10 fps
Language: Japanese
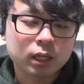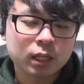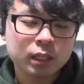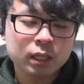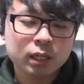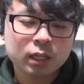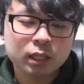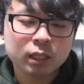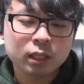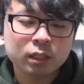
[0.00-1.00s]
羽
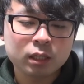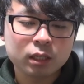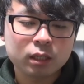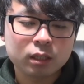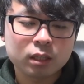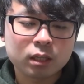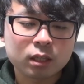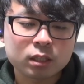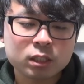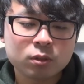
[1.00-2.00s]
羽に、
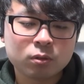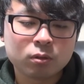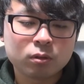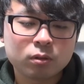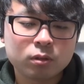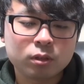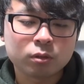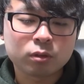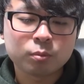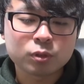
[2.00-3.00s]
えー、死の
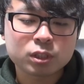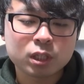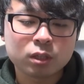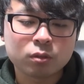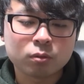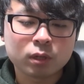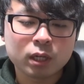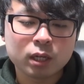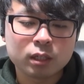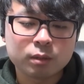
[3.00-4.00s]
四つ星点灯
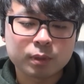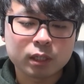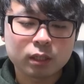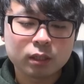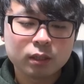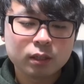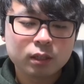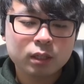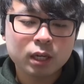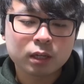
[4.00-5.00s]
が2枚
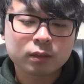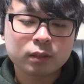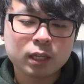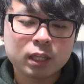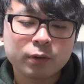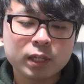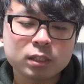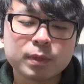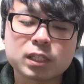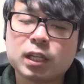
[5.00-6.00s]
でアックスレーダーは
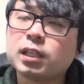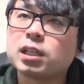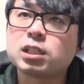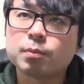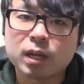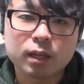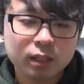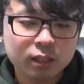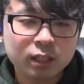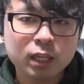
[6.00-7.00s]
1枚しかないんで1枚
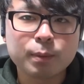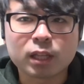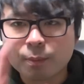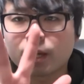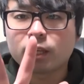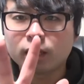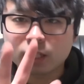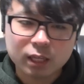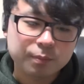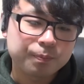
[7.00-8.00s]
できれば3枚入れ
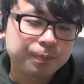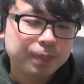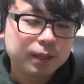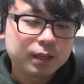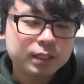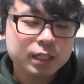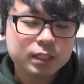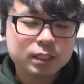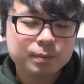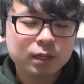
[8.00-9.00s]
たい
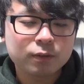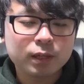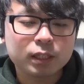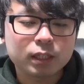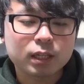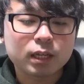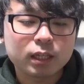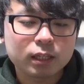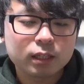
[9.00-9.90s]
ジャッジマンは2体